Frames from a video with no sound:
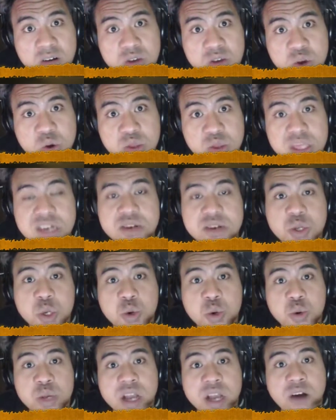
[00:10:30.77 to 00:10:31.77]
chúng có tự
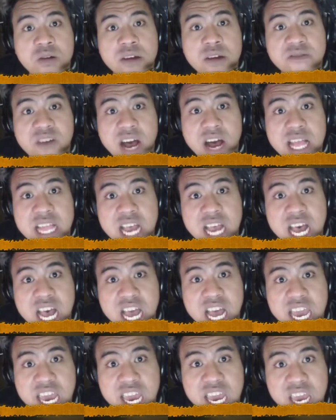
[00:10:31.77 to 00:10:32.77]
rủ nhau đi phá
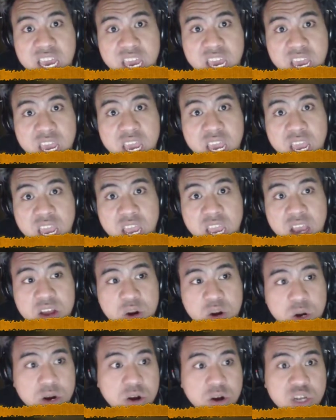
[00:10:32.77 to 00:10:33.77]
thai
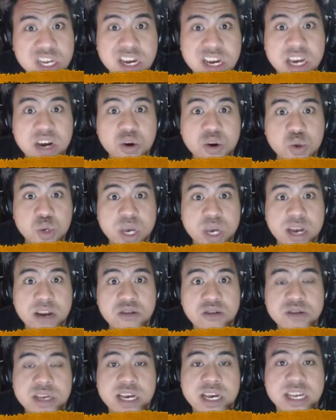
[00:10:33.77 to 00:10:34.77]
và đó những cái câu chuyện
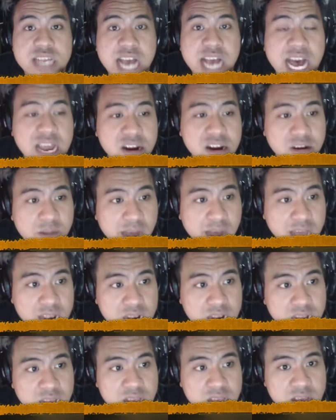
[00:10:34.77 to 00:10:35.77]
này nó xảy ra đấy các bạn
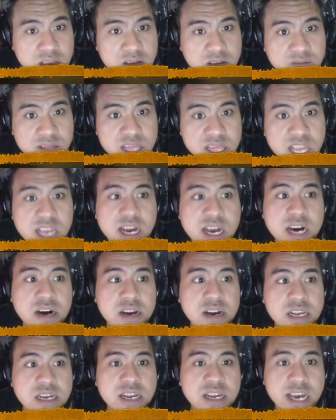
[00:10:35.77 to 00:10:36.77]
và tình
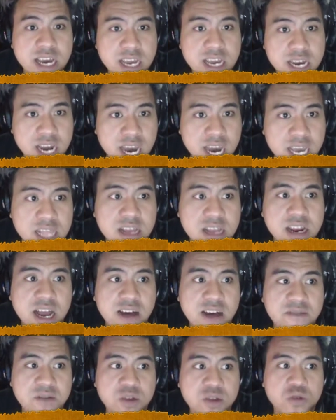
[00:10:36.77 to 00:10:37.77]
cờ là như thế đấy tức
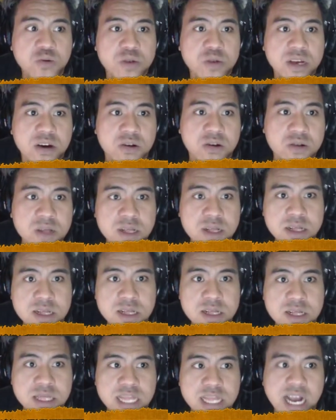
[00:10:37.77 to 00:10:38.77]
là ví dụ như kiểu
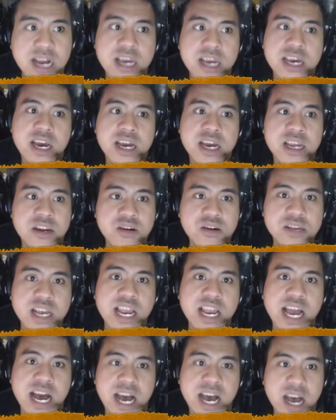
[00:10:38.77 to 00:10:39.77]
thằng kia thì nó
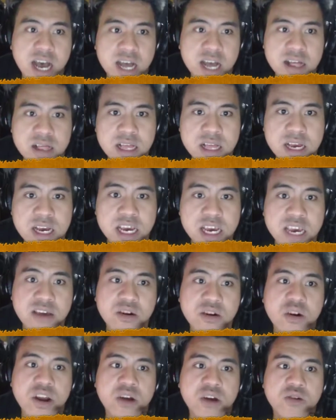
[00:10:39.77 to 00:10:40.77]
sẽ là khi
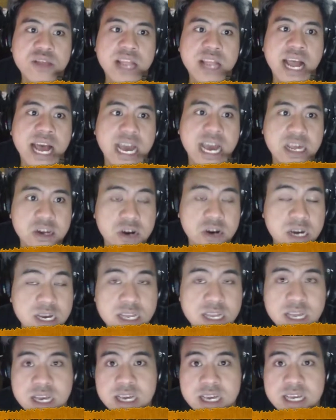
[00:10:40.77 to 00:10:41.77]
con này có thai rồi
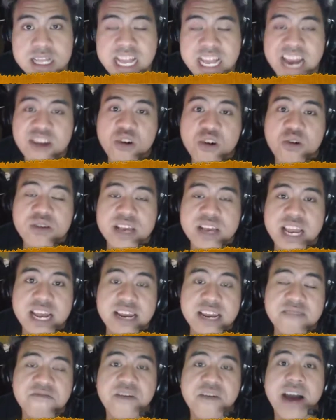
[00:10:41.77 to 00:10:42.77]
thái độ sẽ là
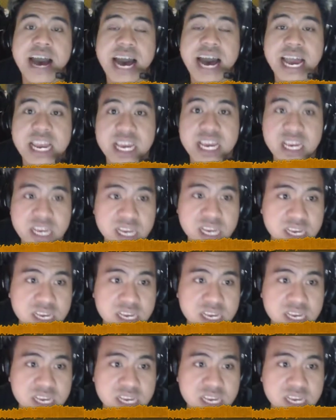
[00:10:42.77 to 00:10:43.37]
đi phá đi